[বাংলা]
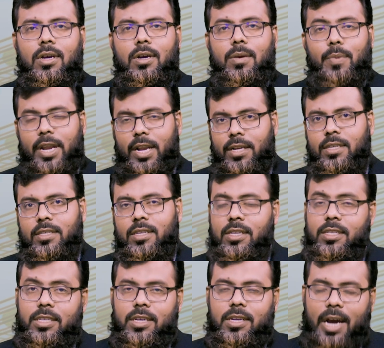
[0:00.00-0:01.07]
প্যারেন্টি
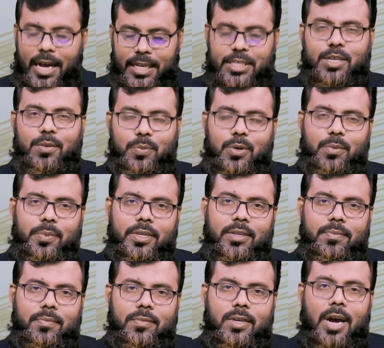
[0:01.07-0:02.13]
সিরিজের আজকের পর্বে
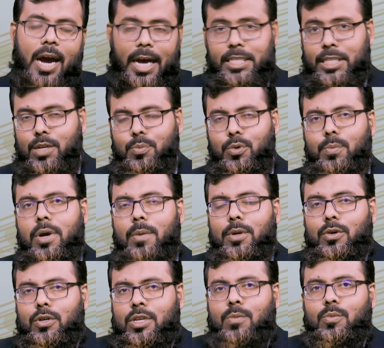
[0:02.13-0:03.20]
আজকের পর্বে আমরা
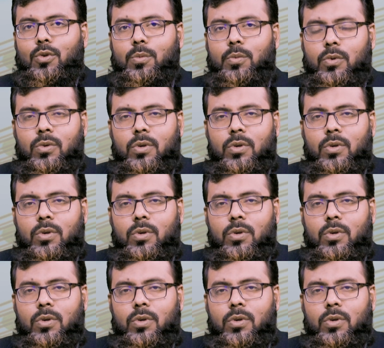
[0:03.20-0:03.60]
কথা বলবো